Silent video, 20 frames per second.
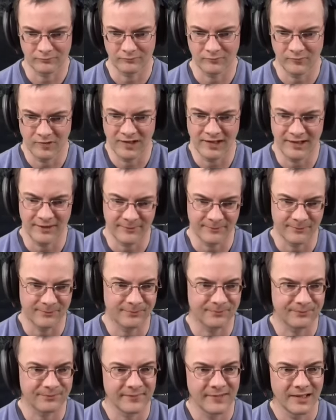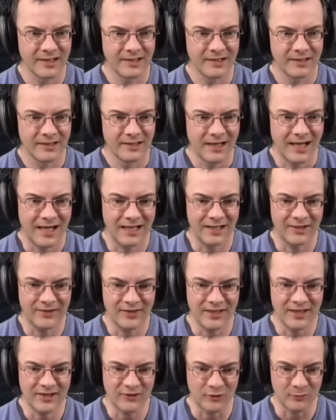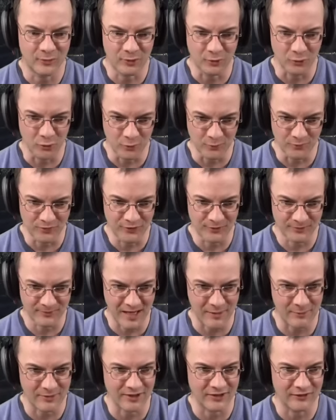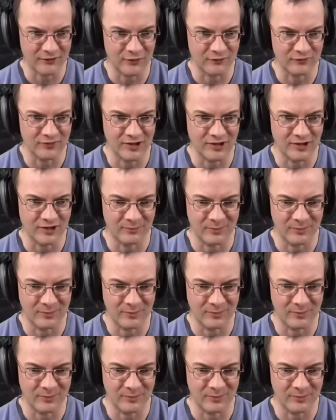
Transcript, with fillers: Naja. Alles nicht so berühmt. Aber das wird wieder